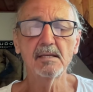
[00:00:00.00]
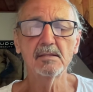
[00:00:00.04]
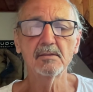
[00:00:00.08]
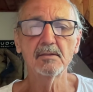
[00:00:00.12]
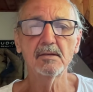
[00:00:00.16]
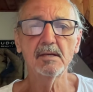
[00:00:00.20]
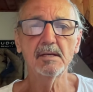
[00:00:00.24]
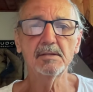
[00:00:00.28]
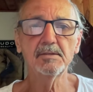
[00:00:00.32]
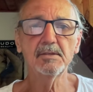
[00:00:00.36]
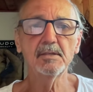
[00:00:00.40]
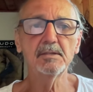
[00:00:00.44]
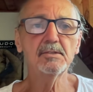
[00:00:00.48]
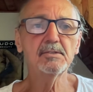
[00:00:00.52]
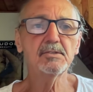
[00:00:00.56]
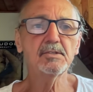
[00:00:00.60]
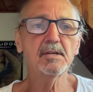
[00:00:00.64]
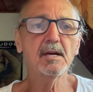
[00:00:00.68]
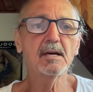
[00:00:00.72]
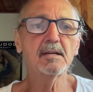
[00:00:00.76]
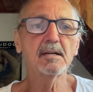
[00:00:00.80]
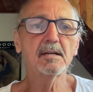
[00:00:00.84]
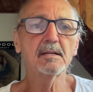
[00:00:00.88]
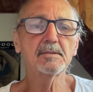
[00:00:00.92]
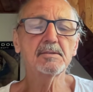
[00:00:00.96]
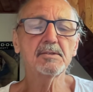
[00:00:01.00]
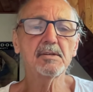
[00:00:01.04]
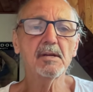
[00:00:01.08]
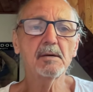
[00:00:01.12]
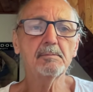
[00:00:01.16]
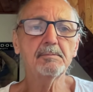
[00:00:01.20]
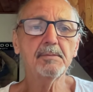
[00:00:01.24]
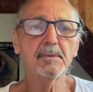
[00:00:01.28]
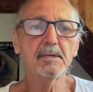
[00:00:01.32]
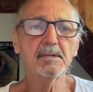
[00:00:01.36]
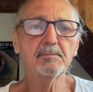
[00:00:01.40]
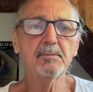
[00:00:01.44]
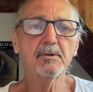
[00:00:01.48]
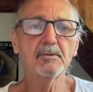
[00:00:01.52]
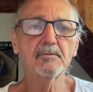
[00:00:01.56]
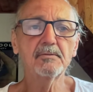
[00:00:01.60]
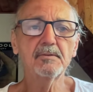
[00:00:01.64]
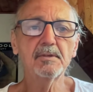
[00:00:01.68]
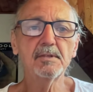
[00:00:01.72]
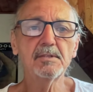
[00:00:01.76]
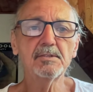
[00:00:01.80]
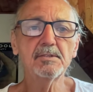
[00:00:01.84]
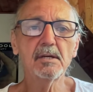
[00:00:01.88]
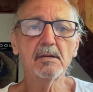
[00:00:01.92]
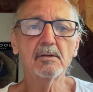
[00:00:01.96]
No jak kiedyś Karol Czapek
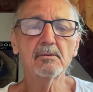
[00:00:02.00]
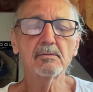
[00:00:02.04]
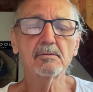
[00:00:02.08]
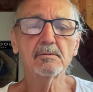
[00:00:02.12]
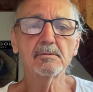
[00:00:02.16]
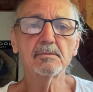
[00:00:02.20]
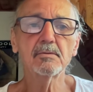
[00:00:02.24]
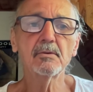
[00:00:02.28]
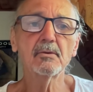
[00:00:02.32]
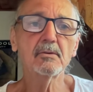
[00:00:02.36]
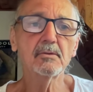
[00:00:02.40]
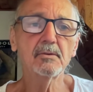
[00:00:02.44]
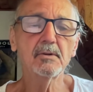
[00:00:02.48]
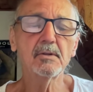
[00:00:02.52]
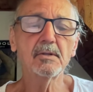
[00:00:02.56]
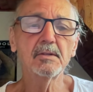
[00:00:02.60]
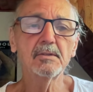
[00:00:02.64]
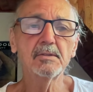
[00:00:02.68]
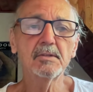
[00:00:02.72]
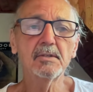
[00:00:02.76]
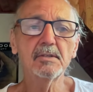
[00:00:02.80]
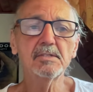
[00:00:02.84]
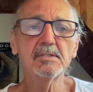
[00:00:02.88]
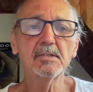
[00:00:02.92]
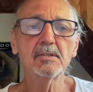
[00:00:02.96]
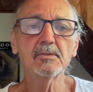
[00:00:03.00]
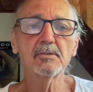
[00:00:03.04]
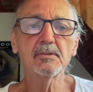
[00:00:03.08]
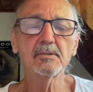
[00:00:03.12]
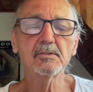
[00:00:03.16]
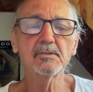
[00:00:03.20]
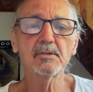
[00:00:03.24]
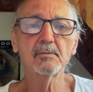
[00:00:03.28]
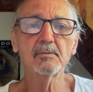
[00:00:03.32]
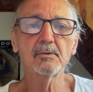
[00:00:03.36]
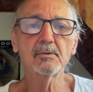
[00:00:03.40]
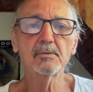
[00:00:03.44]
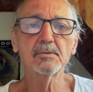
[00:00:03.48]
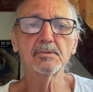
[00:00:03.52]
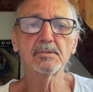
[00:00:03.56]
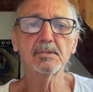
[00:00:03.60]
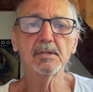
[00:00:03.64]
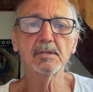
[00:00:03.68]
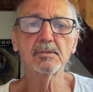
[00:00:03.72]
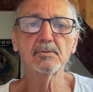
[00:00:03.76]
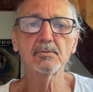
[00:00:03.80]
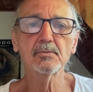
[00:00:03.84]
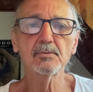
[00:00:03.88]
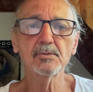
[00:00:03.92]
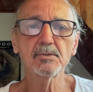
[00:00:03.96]
powiedział, to krytycy to są
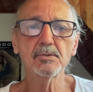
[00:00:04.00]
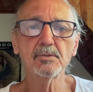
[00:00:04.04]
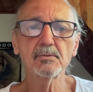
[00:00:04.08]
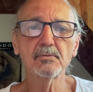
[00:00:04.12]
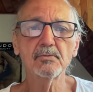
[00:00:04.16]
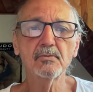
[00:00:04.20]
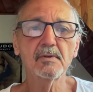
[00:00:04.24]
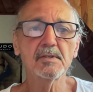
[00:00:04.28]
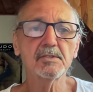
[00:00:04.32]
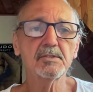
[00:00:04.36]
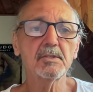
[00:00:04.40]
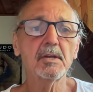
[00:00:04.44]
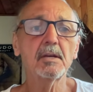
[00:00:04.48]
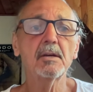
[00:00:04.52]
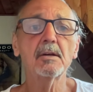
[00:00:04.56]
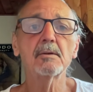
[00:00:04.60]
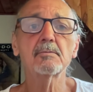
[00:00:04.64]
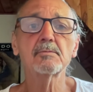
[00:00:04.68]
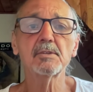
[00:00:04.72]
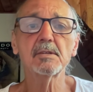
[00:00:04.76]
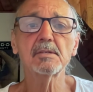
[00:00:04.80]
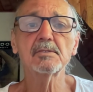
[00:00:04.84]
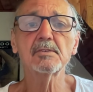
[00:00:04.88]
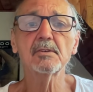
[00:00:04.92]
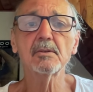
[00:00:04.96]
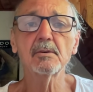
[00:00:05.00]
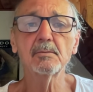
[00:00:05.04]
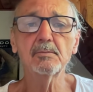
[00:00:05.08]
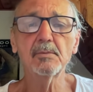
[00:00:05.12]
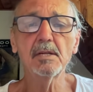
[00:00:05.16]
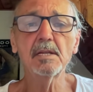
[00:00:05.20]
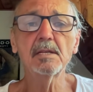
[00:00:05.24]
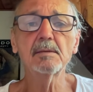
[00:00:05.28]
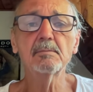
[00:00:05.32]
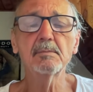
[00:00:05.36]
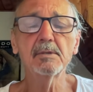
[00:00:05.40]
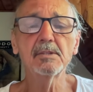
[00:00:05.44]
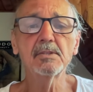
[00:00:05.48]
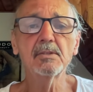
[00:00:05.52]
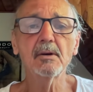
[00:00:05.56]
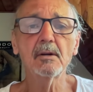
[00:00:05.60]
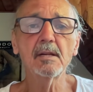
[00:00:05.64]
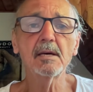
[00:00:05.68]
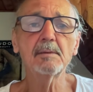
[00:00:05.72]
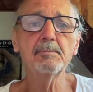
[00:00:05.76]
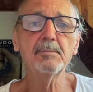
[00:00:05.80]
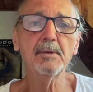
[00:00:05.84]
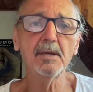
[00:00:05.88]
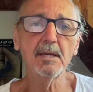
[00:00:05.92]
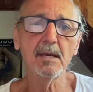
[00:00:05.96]
ludzie, którzy uważają, że zrobiliby to
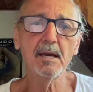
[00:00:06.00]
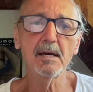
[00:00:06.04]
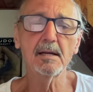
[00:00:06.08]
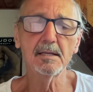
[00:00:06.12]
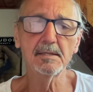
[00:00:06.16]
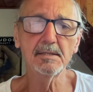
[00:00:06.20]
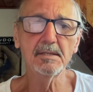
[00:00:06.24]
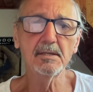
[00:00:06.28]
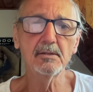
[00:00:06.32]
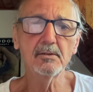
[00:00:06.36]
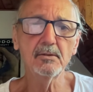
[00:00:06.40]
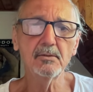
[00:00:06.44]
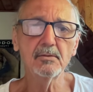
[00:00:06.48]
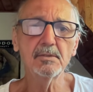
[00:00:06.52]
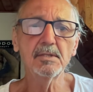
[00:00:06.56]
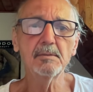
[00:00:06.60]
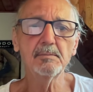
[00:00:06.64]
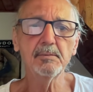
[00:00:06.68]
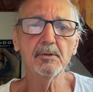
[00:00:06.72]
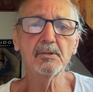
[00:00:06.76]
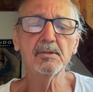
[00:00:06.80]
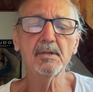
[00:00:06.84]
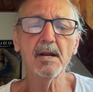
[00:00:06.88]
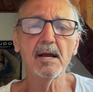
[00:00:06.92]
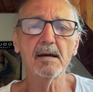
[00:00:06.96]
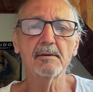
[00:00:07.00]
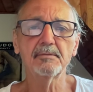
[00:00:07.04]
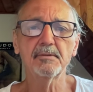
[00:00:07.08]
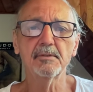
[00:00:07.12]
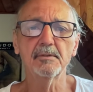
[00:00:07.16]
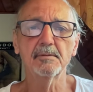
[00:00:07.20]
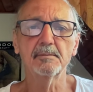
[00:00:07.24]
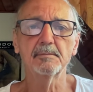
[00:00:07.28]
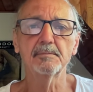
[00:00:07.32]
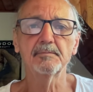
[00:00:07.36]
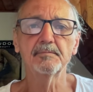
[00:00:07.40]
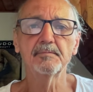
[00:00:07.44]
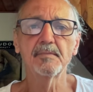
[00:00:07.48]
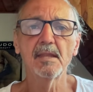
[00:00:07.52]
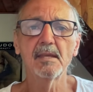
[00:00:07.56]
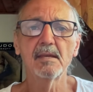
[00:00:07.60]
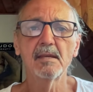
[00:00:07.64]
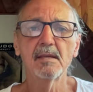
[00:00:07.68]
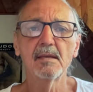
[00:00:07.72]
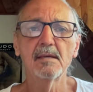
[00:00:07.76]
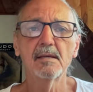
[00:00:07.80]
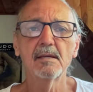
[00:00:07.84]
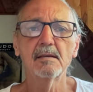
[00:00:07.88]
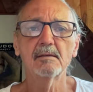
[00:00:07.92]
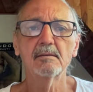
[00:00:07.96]
lepiej, ale nie, nie potrafią.
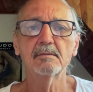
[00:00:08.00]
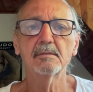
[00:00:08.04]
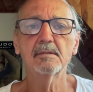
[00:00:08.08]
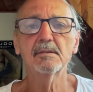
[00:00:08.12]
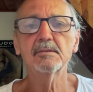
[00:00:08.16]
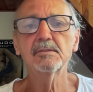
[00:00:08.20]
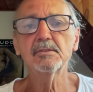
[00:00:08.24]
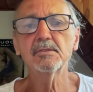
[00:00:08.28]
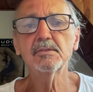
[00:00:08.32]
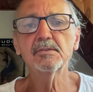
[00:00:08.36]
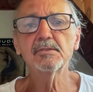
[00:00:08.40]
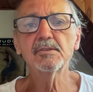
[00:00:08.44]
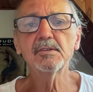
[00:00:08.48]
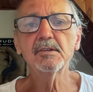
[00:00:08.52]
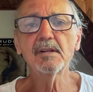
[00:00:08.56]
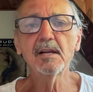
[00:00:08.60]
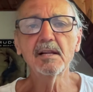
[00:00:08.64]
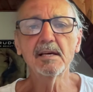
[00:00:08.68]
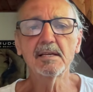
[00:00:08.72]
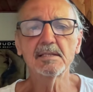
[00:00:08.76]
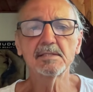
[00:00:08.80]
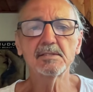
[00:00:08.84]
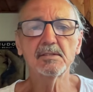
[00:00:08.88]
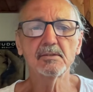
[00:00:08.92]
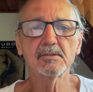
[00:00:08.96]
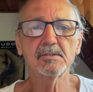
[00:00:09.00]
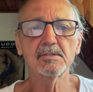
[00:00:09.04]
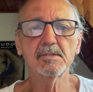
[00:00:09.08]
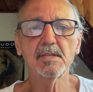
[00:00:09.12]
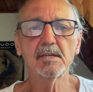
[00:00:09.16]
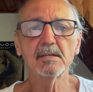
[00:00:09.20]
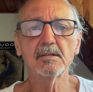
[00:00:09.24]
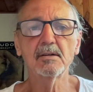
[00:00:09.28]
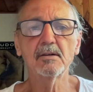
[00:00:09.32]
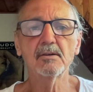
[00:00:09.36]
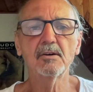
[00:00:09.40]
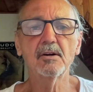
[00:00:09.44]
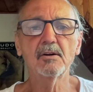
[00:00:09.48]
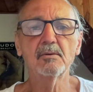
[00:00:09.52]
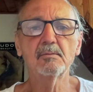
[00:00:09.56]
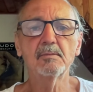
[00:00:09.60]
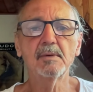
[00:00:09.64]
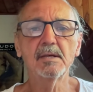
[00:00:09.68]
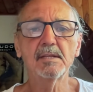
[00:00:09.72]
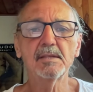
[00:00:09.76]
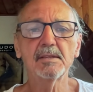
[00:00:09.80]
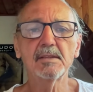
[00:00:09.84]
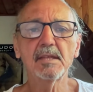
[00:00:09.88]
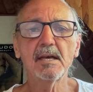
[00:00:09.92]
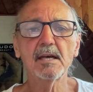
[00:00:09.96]
Tyle co z tego
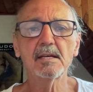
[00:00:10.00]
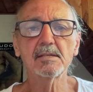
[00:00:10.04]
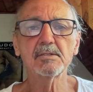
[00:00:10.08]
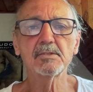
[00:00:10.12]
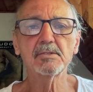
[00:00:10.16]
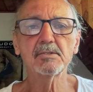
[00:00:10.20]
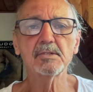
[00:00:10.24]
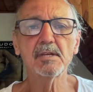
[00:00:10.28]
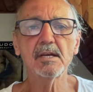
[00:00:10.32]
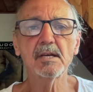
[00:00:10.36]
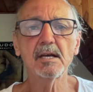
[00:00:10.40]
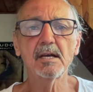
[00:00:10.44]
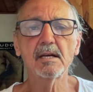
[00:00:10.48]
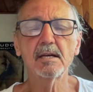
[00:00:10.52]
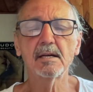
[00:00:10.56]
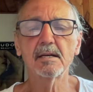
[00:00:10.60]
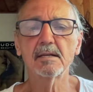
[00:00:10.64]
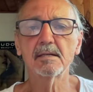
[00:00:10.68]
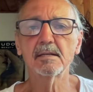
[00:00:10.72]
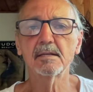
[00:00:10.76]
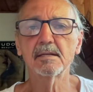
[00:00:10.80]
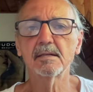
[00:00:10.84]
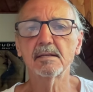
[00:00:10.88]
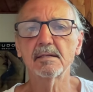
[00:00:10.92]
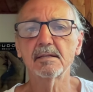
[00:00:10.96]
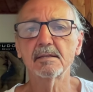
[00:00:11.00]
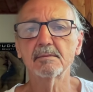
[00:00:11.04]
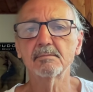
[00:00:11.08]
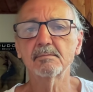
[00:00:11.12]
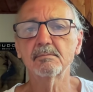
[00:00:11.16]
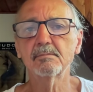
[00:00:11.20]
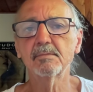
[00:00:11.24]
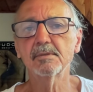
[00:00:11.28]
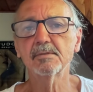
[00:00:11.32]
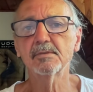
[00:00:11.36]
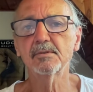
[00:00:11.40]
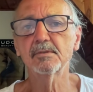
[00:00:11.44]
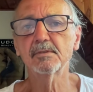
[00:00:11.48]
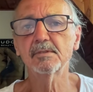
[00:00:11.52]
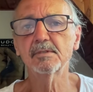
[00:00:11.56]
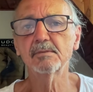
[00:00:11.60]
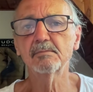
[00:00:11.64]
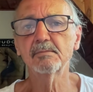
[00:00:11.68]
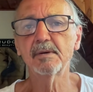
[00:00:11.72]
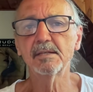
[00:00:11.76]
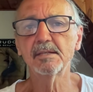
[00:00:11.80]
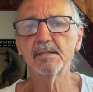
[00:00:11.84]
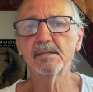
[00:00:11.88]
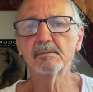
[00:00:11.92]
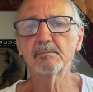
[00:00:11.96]
komentarza, bo to
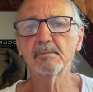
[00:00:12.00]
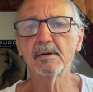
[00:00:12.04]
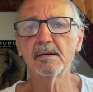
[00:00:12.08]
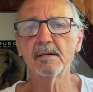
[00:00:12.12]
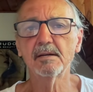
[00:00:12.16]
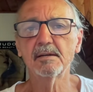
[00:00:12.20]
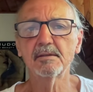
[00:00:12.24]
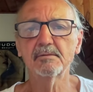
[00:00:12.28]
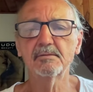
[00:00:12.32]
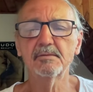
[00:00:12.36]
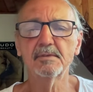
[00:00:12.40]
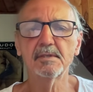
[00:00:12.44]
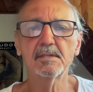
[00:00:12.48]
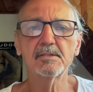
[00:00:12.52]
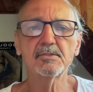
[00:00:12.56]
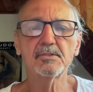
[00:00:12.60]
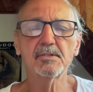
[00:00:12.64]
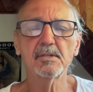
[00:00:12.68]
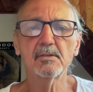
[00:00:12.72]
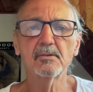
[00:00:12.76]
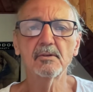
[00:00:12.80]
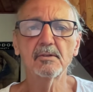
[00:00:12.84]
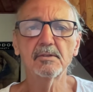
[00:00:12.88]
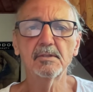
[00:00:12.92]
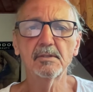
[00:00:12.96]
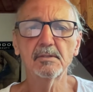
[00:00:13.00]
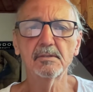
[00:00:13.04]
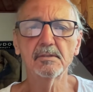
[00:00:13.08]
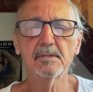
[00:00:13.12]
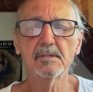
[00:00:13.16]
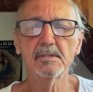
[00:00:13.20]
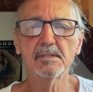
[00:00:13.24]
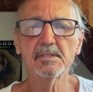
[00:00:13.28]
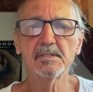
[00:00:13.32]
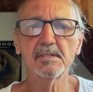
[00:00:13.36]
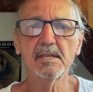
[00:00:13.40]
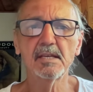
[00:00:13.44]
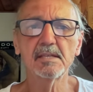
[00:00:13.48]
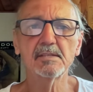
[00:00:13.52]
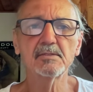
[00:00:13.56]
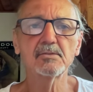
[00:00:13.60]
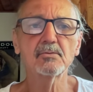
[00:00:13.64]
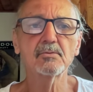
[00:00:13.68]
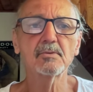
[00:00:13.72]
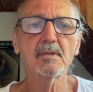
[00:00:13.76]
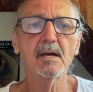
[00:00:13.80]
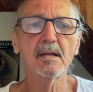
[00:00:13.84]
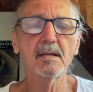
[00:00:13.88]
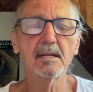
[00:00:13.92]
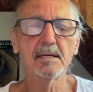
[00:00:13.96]
chyba nie ma większego y,
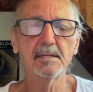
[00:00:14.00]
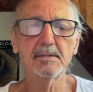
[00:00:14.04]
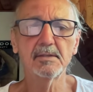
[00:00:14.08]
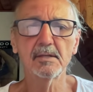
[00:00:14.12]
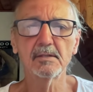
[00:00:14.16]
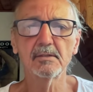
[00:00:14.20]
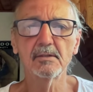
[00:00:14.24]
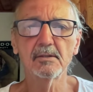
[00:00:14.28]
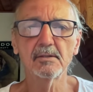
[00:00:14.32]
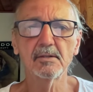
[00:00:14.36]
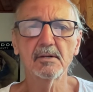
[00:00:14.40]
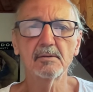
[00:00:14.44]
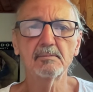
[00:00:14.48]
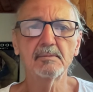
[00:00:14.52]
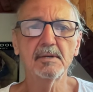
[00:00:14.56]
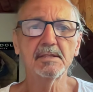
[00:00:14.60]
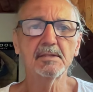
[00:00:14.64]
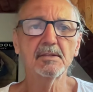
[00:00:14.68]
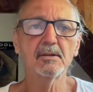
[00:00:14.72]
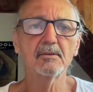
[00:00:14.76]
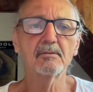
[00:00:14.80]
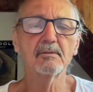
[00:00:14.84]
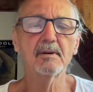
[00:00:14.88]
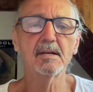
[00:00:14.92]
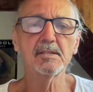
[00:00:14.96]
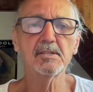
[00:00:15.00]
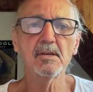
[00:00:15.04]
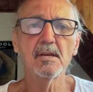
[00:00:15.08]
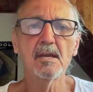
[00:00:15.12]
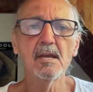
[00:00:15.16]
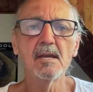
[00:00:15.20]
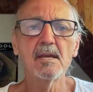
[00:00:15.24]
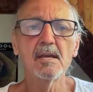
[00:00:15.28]
sensu dalej tego komentować.